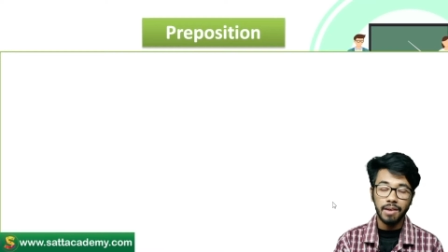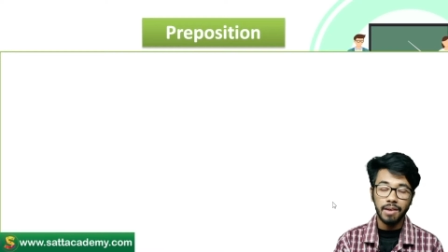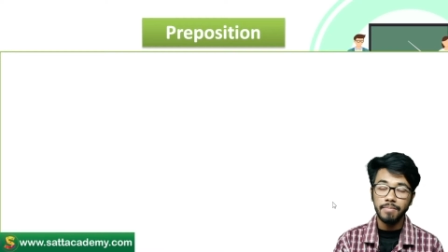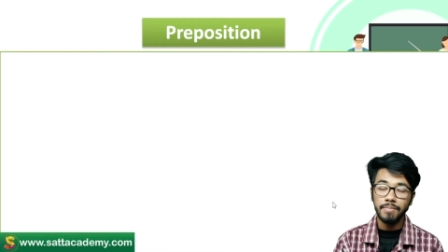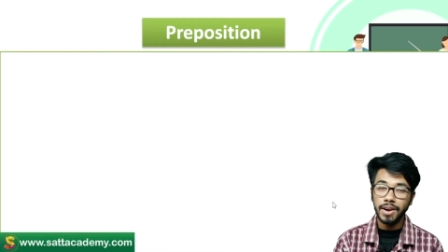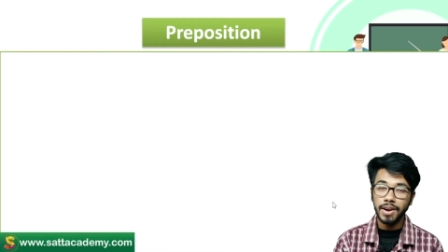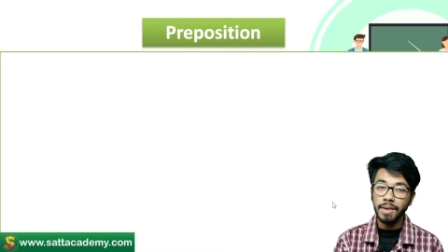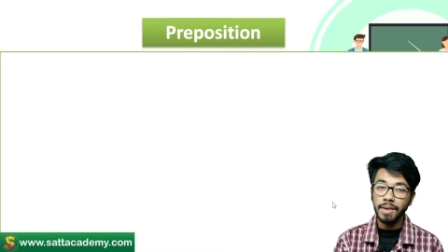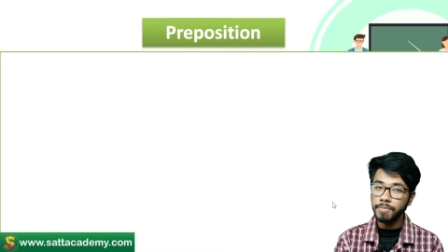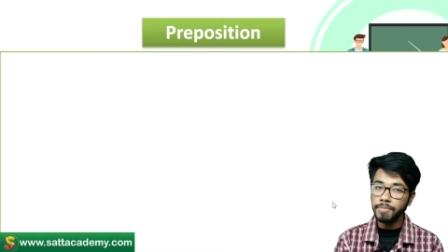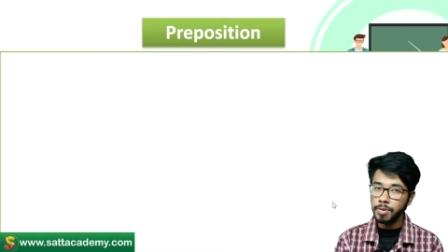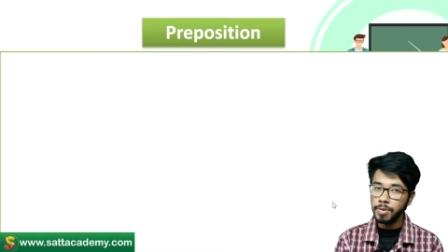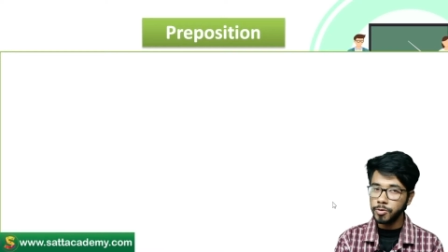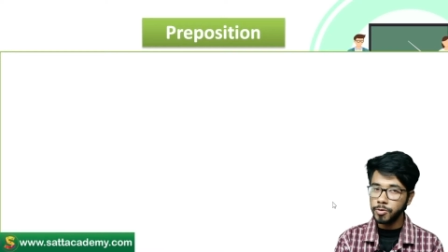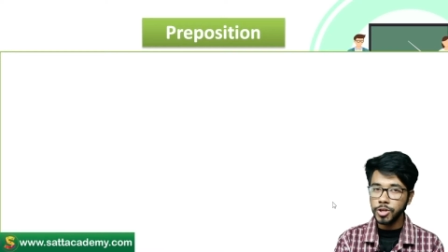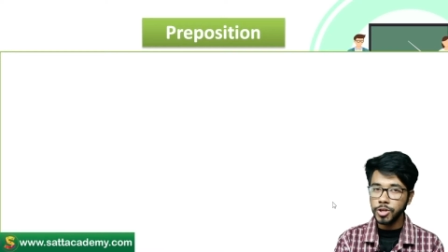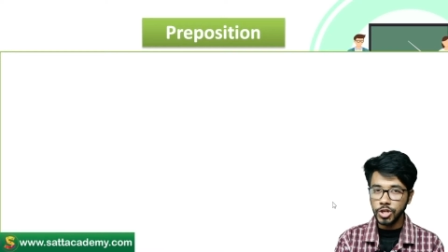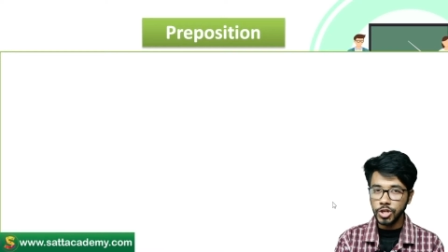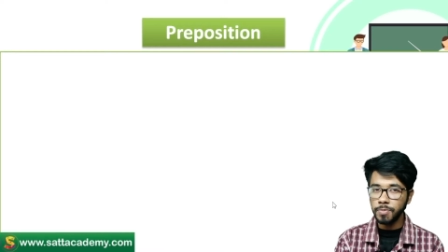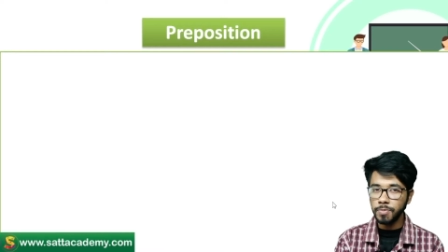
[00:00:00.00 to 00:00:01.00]
আমরা
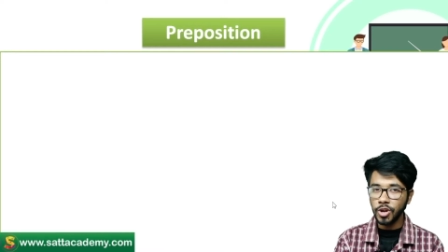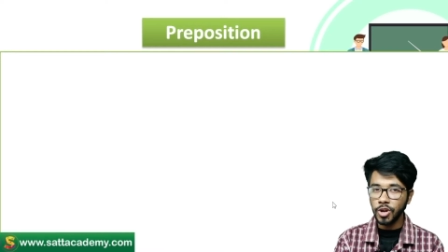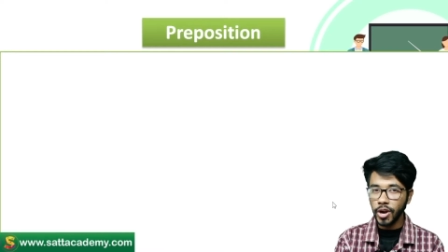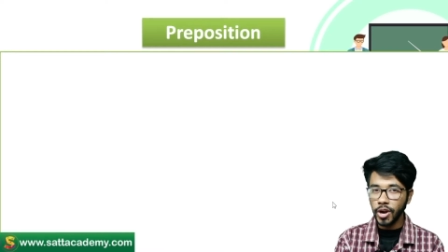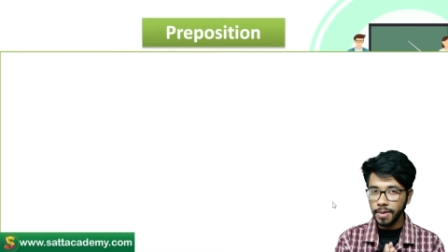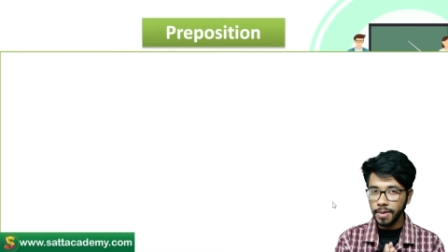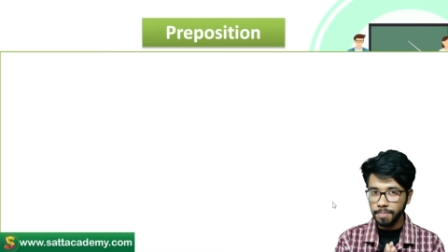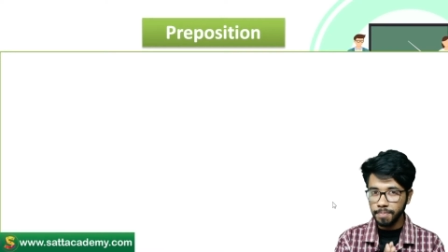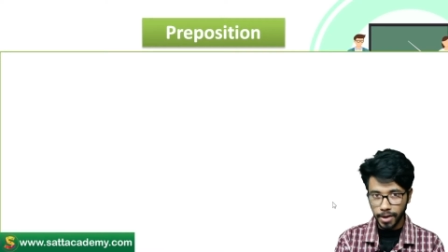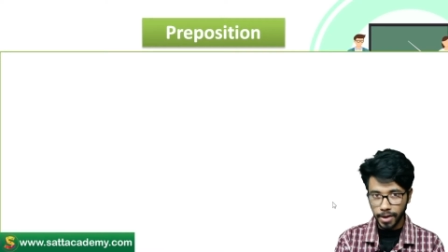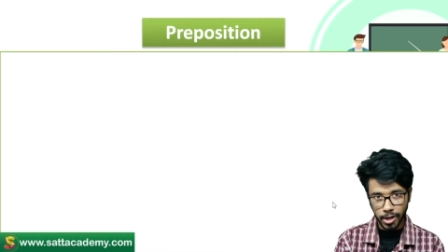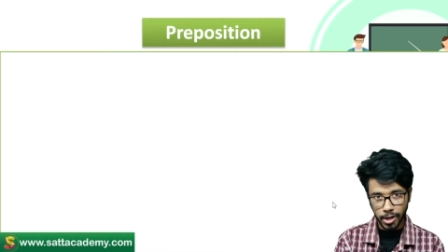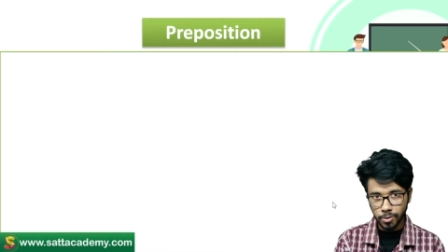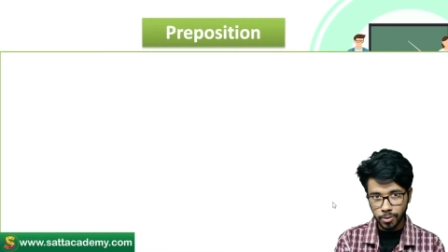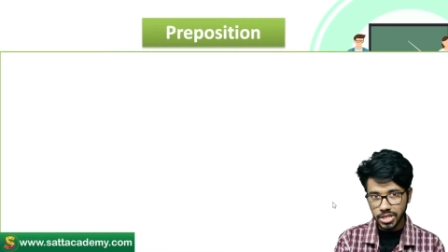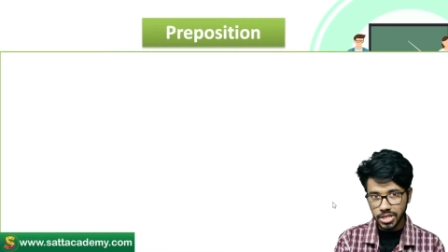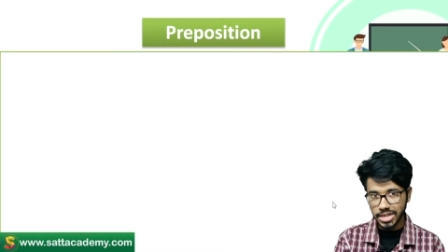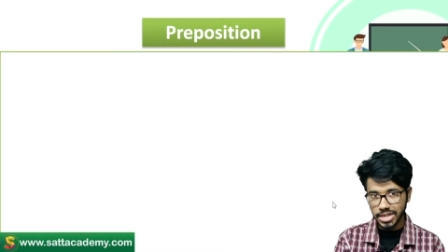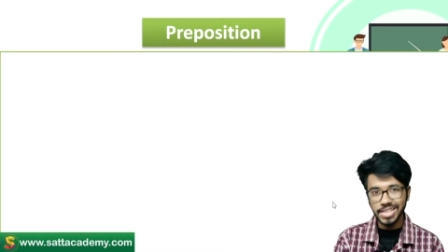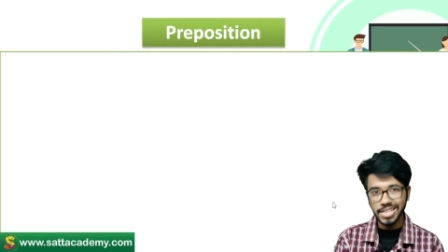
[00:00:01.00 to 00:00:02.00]
প্রিপোজিশন সম্পর্কে অনেক ভালো
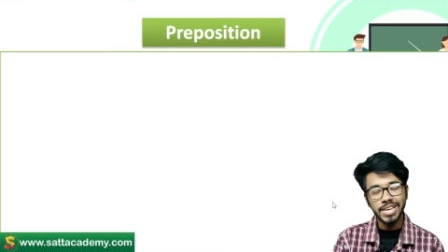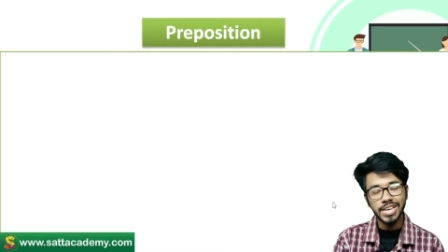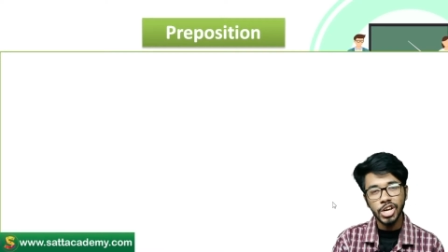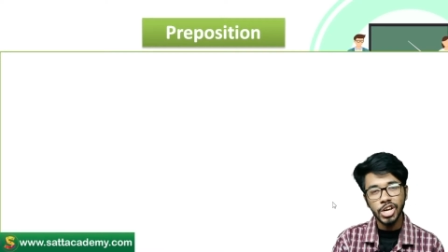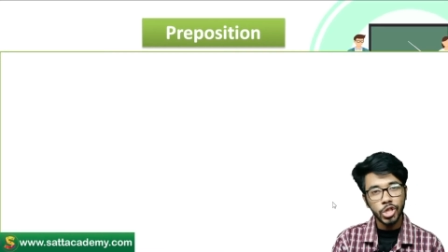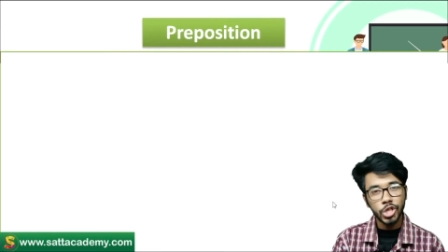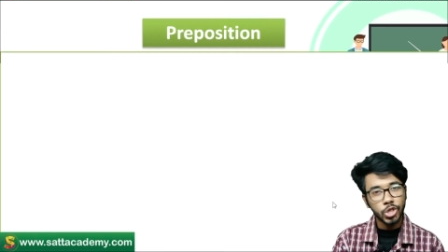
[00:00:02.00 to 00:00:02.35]
জানি